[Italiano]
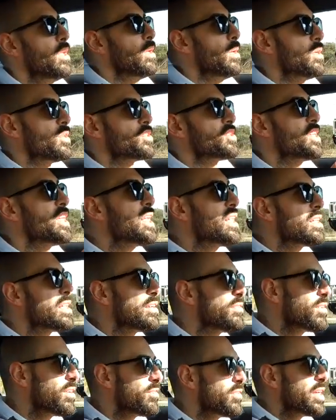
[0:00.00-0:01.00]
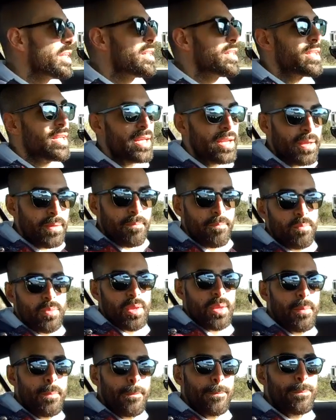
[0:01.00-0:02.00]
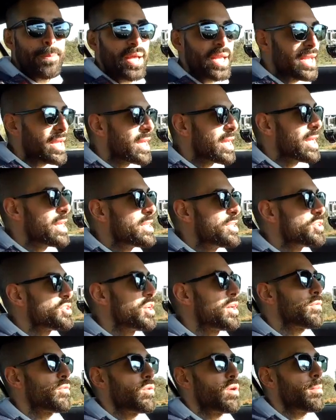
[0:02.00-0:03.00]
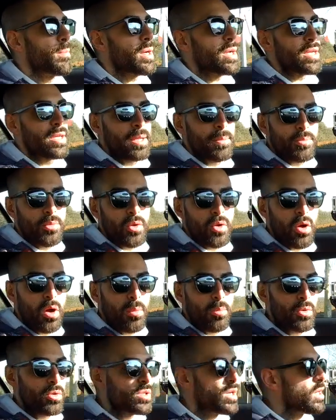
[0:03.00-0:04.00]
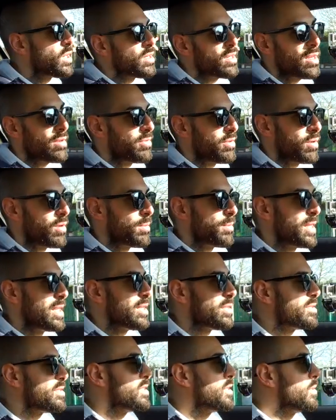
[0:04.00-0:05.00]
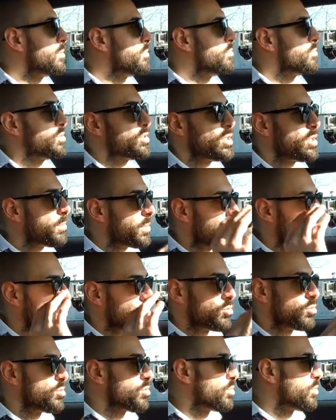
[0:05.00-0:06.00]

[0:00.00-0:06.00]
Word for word: se la deve vendere perché gli serve una macchina più comoda, ne fa una malattia, ci rimane sotto.